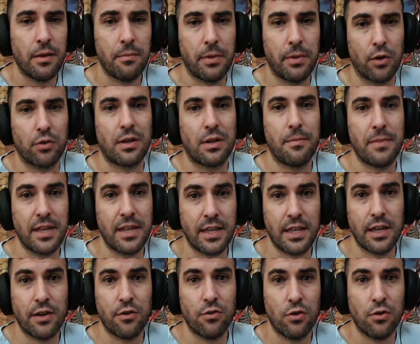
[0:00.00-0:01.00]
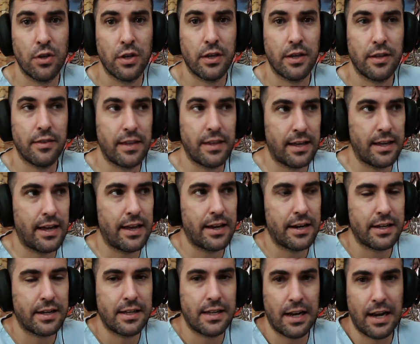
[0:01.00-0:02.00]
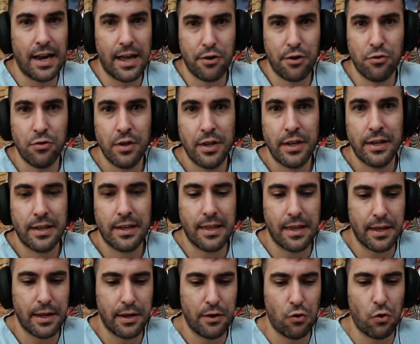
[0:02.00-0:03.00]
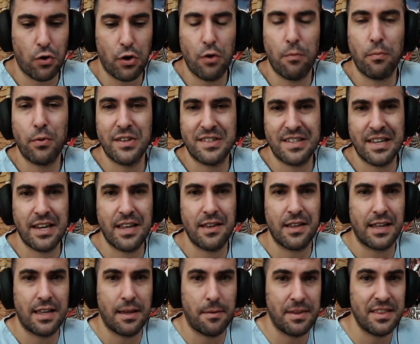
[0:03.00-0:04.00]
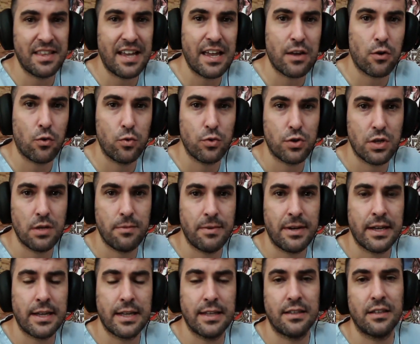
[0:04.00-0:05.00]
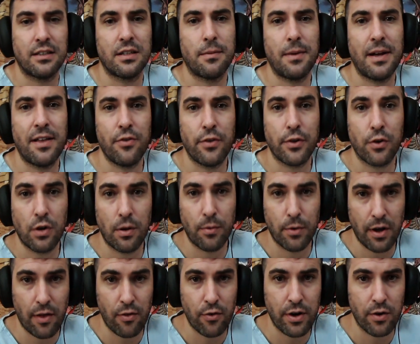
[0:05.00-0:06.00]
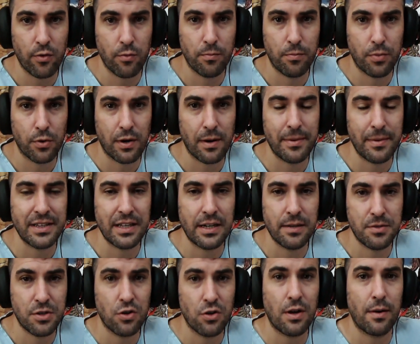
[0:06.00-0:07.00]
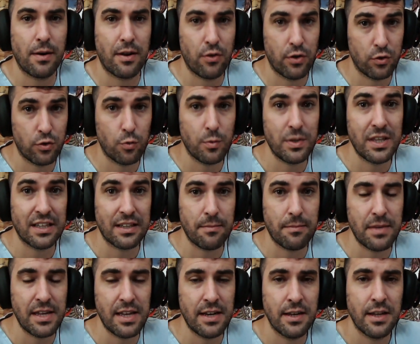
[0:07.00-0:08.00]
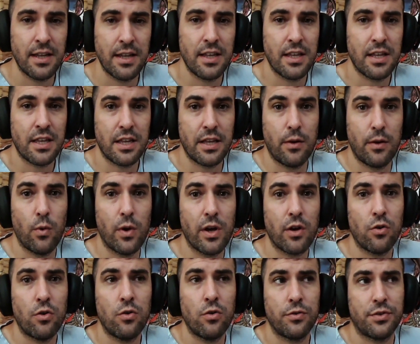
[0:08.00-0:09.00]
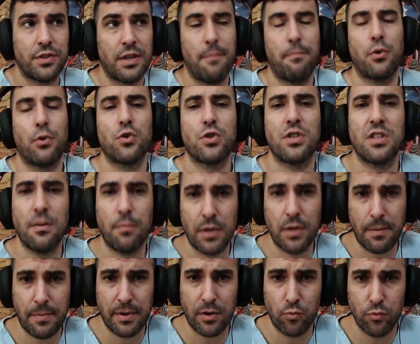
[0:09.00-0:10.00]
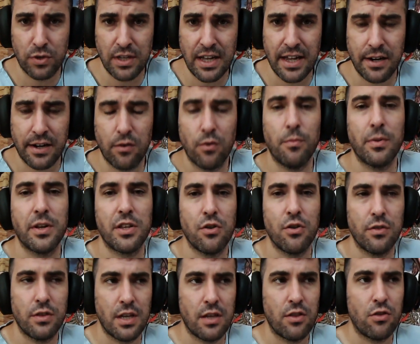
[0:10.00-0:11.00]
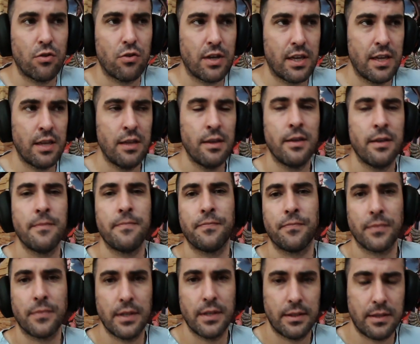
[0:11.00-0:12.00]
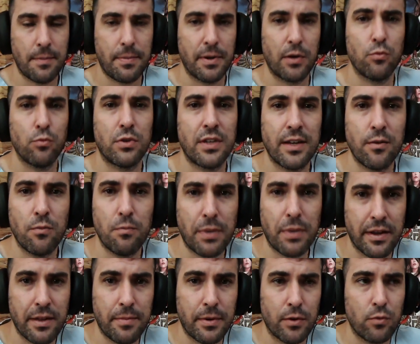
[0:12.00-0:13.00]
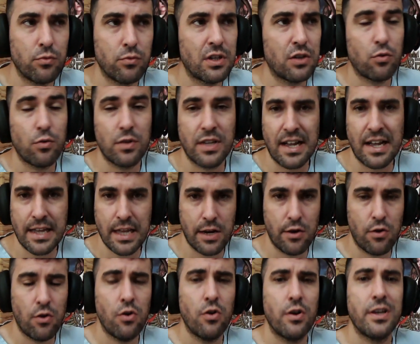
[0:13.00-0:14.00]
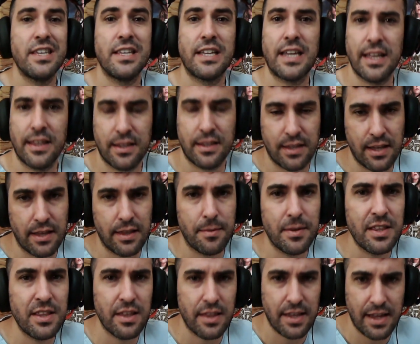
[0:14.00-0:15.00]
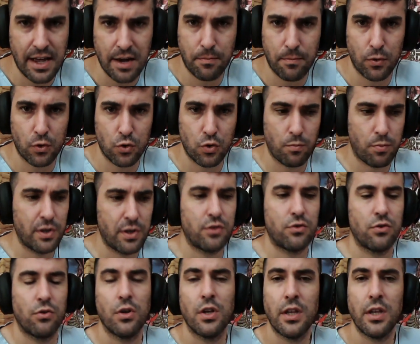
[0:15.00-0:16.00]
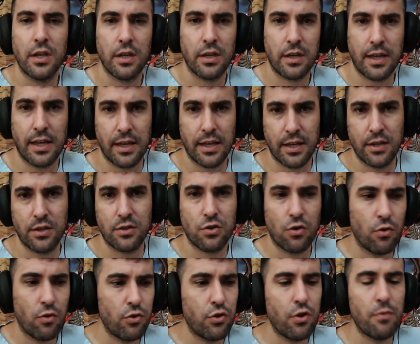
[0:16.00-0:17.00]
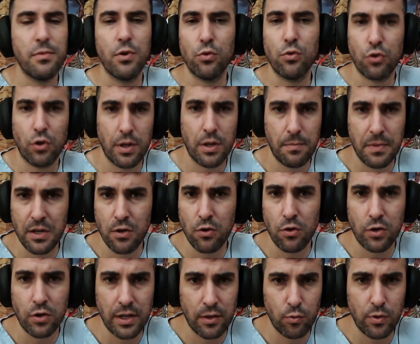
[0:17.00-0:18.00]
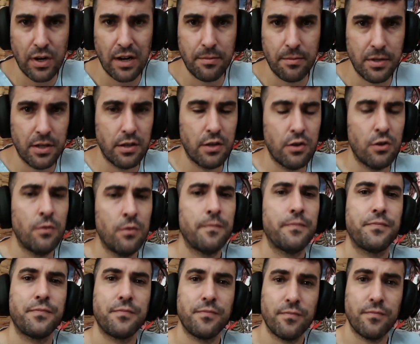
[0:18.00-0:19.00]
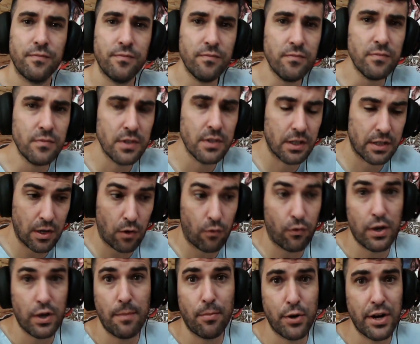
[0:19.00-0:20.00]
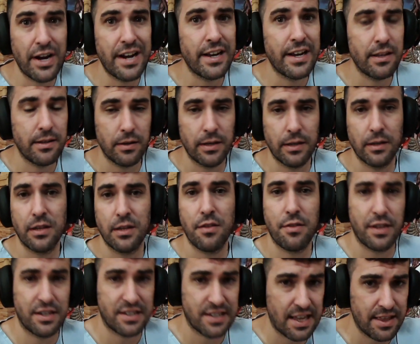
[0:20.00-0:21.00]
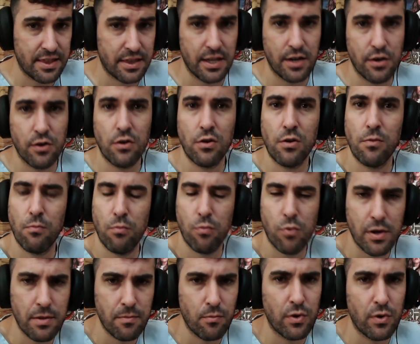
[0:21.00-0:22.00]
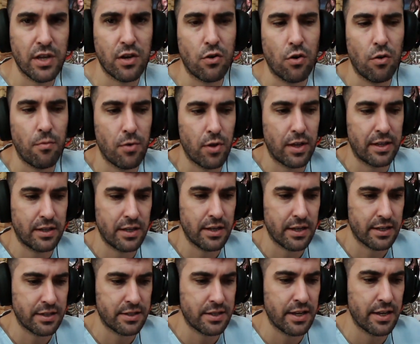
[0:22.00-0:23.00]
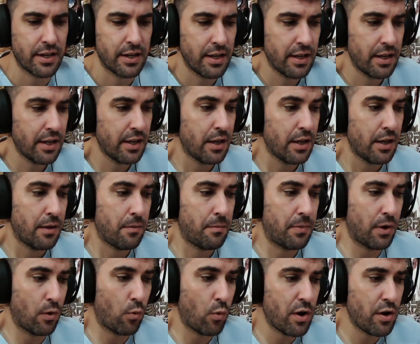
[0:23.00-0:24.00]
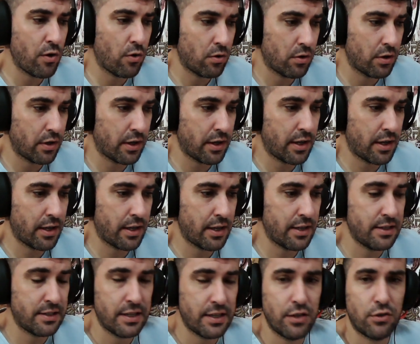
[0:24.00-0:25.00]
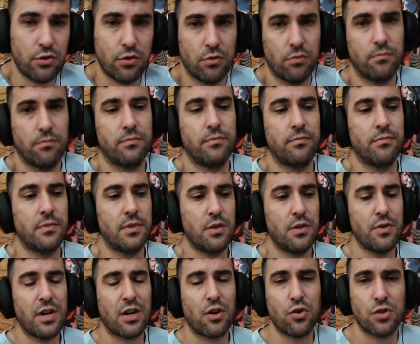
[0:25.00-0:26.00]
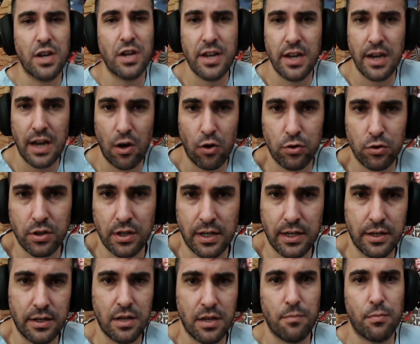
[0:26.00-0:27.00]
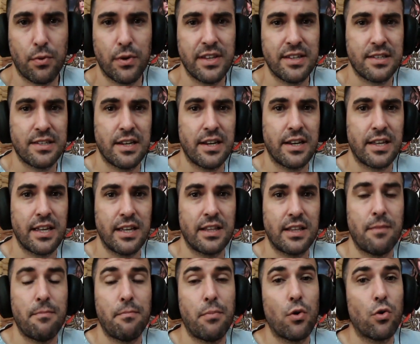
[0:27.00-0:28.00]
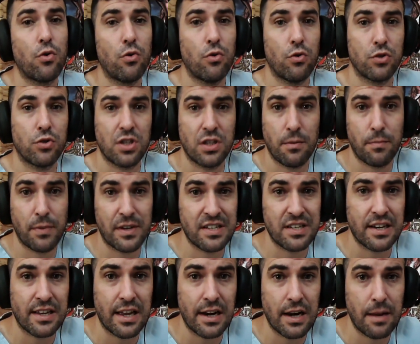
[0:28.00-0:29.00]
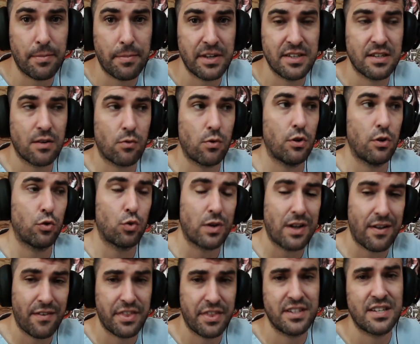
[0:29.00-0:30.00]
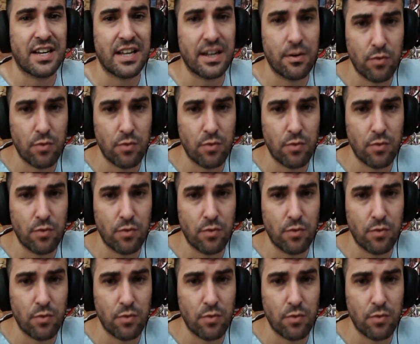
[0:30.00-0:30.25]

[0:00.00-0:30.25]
Pero también quiero dejar claro que lo que no puede ser es que vendas exclusiva, que estés trabajando de colaboradora en un programa de televisión hablando de tu vida también, y luego tampoco se te pueda preguntar. Hombre, yo entiendo que te pregunten un par de preguntas, tú digas que no y que te deben de dejar, por supuesto, que son dos minutos y pico que dura el vídeo, que os voy a poner eh, incesante, ¿no? Muy, muy incómoda tiene que ser. Pero bueno, eh, insisto, ni una cosa ni la otra. Ni puede ser que tampoco se te pueda acercar la prensa cuando tú acabas de sacar